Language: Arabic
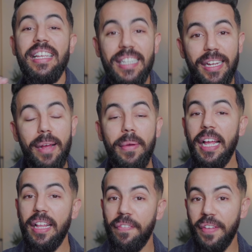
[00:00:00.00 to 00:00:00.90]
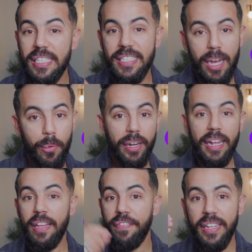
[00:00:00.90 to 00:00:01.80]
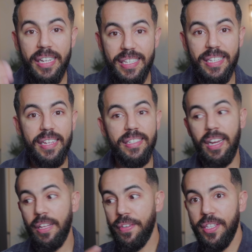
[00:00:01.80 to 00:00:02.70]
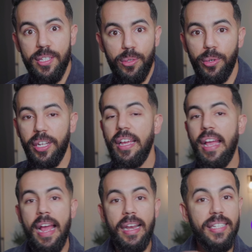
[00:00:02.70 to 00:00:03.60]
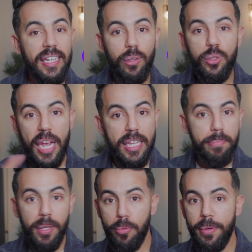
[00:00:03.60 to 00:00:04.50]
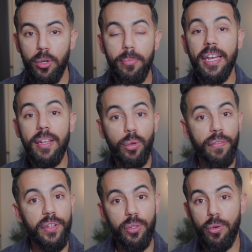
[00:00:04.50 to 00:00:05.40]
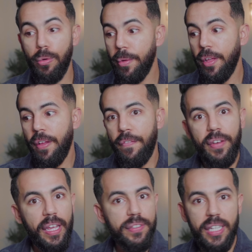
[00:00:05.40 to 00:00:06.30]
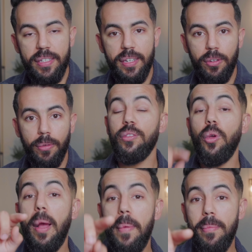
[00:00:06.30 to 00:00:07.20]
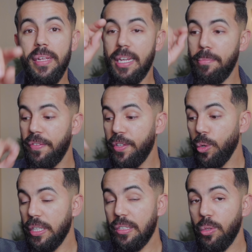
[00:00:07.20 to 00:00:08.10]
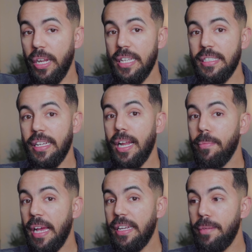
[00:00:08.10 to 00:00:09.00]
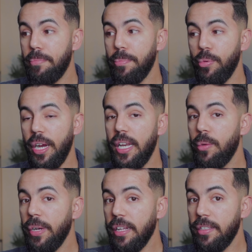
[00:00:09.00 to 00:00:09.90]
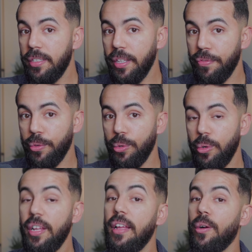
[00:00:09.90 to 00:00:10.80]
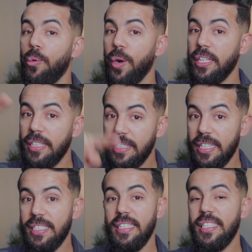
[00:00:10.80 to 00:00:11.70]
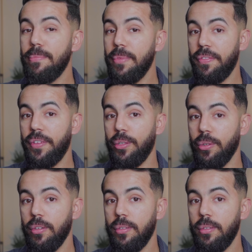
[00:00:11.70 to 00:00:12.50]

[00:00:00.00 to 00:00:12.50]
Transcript: انستغرام كنحط فيه تصاور كنحط فيه ريلزات كنحط فيه دي ستوري اللي تقدروا تانسبيرو منهم اللي يقدروا يفيدوكم في اللايف ستايل ديالكم دونك قبل ما تكمل الفيديو غادي تدخل انستغرام خليل بي بوين علاوي غادي دير فولو وغادا ترجع تكمل الفيديو